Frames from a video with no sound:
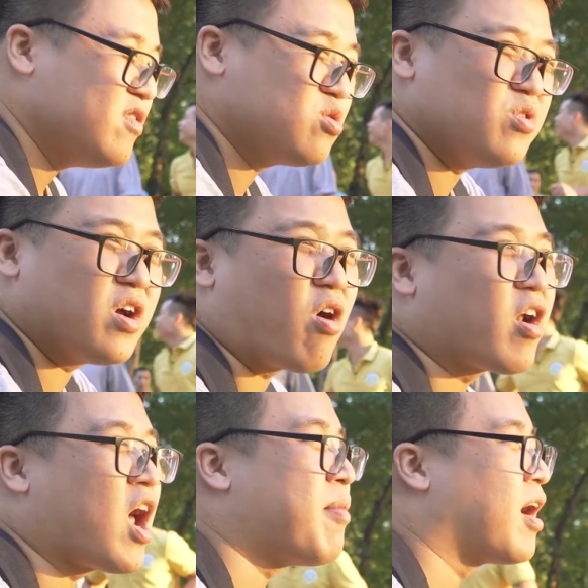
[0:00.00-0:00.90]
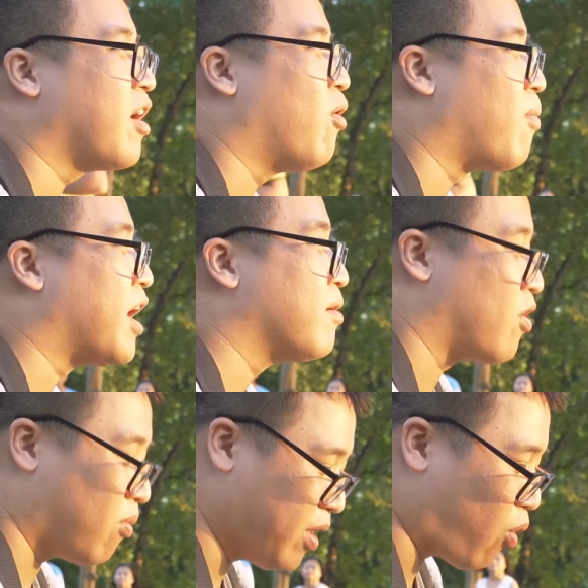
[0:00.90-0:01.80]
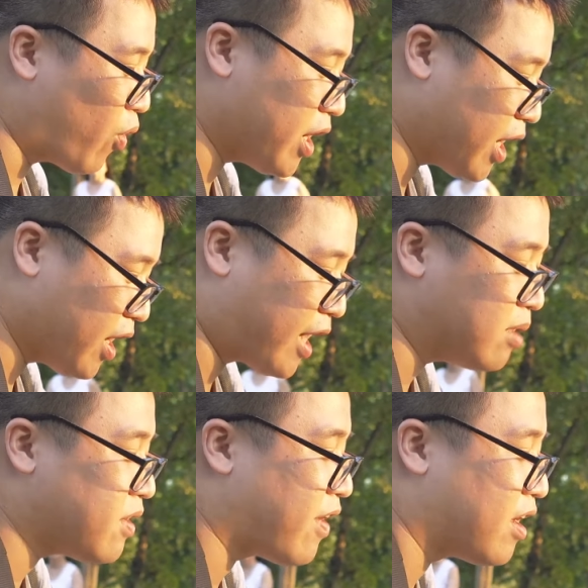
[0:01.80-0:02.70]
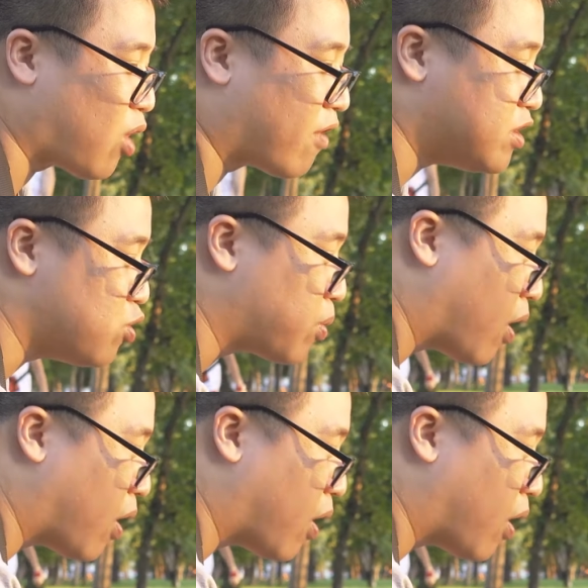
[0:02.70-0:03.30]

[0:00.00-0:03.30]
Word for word: ví dụ những cái con nào mà kiểu màn hình mà nó bị cố định ấy, anh em sẽ phải toàn phải chụp